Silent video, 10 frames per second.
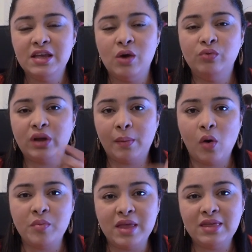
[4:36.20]
y es un
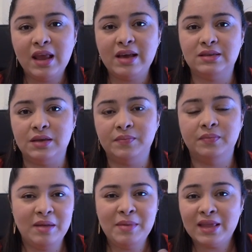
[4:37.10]
trabajo bien, dile que sí.
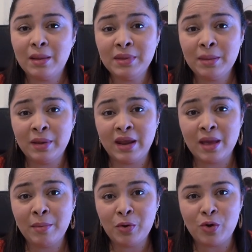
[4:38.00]
Inmediatamente pena
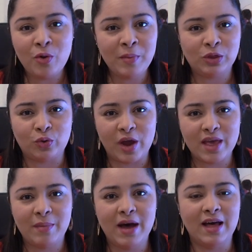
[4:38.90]
ya me colgó, me entró una
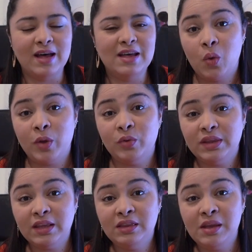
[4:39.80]
llamada. Cuando
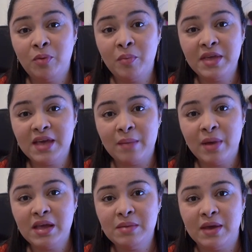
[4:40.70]
este tipo me
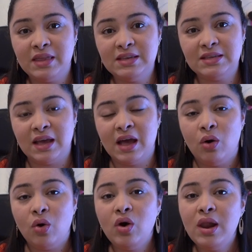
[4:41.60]
llama y me dice,
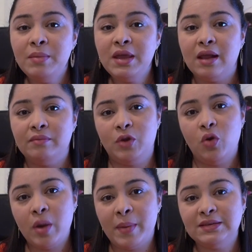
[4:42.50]
hola, mira,
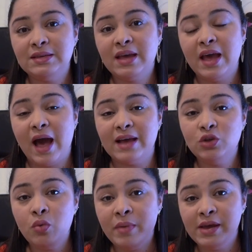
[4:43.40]
lo que pasa es que
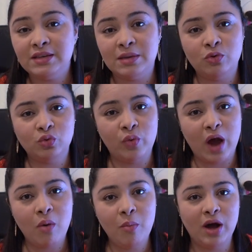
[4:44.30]
hace un mes hicimos
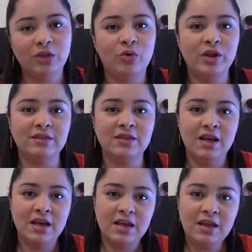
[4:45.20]
unas convocatorias
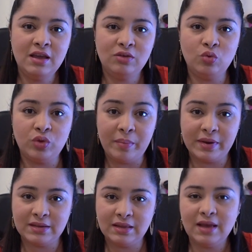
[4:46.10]
y tú te
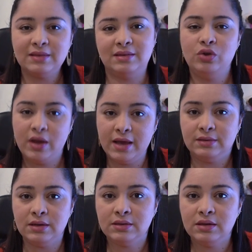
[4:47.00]
presentaste. yo le dije,
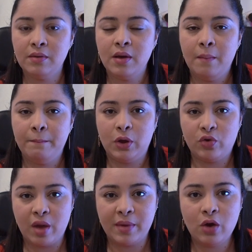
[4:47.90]
sí, sí, pero
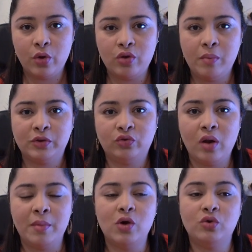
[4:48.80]
ya me han escogido el
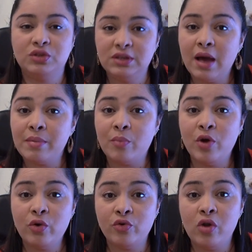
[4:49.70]
personal. me dijo, sí,
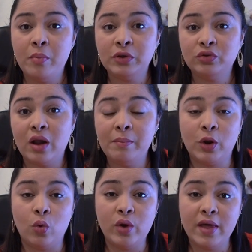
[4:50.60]
habíamos escogido el personal,
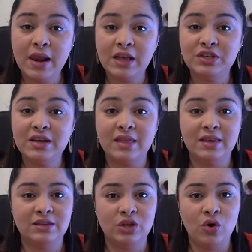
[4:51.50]
pero una de las chicas
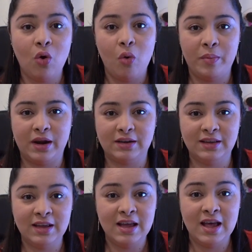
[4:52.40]
decidió
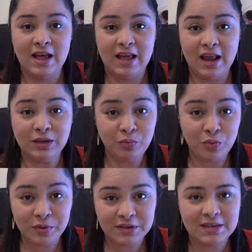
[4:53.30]
operarse las
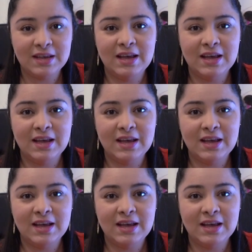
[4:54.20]
boobies